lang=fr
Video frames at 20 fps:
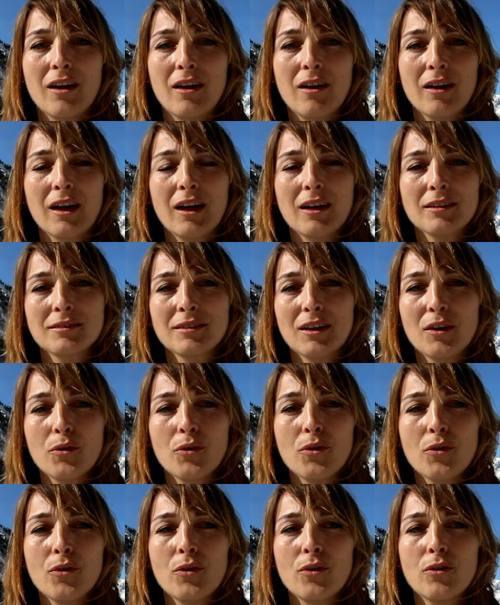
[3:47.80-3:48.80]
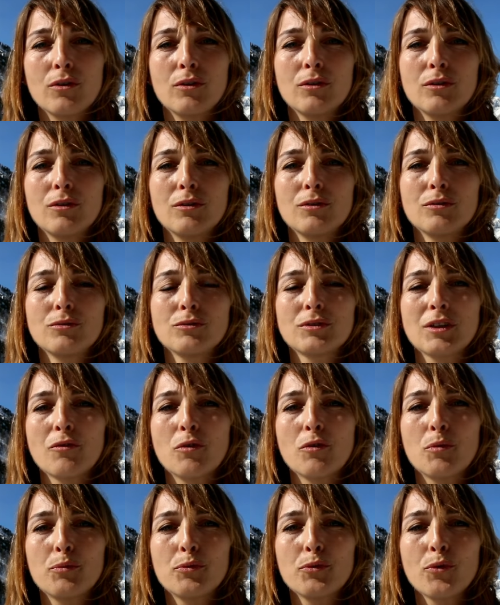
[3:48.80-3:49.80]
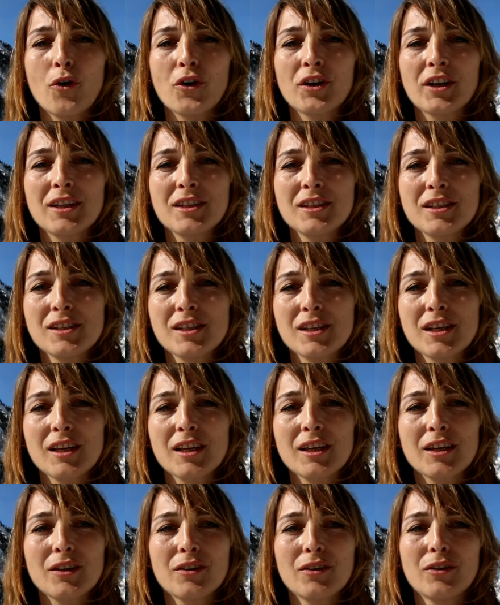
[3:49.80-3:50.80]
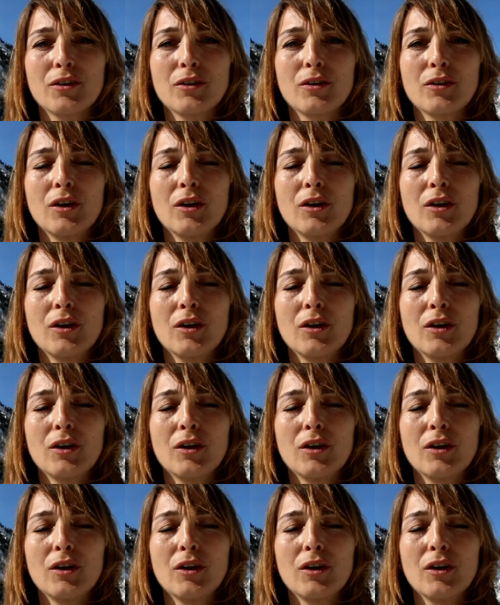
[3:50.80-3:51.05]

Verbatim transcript: grâce à eux, euh, nous avons pu organiser euh,